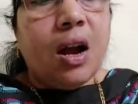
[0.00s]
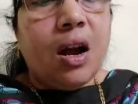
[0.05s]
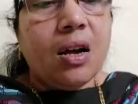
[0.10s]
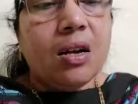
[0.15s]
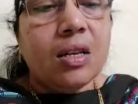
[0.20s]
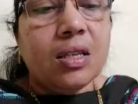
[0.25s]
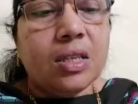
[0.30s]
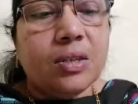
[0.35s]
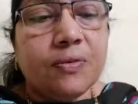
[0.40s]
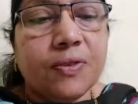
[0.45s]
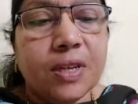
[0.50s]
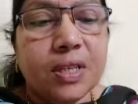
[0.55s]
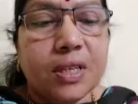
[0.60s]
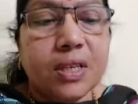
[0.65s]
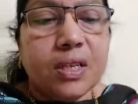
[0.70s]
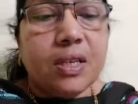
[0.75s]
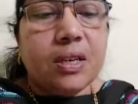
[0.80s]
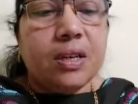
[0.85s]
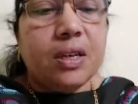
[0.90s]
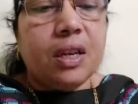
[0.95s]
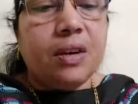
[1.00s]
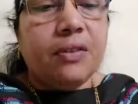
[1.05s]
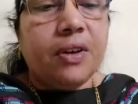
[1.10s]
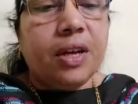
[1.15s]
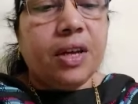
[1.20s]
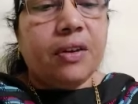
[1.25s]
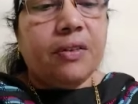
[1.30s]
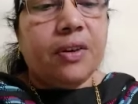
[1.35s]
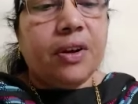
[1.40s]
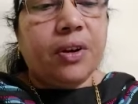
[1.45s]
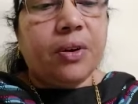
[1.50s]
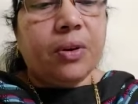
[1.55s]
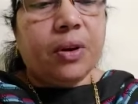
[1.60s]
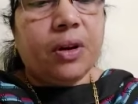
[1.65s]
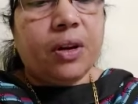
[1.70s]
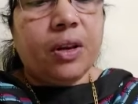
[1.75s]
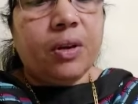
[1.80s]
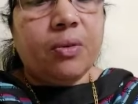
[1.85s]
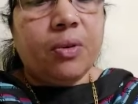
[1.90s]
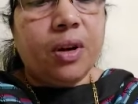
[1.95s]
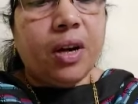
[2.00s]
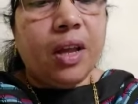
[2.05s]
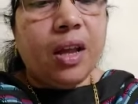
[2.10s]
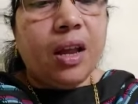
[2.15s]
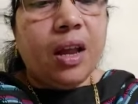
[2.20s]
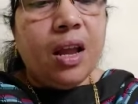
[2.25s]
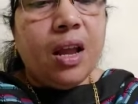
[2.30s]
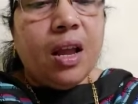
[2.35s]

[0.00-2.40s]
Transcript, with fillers: ఆగస్టు ఫస్ట్ ఇరవై ఇరవై ఒకటి నుండి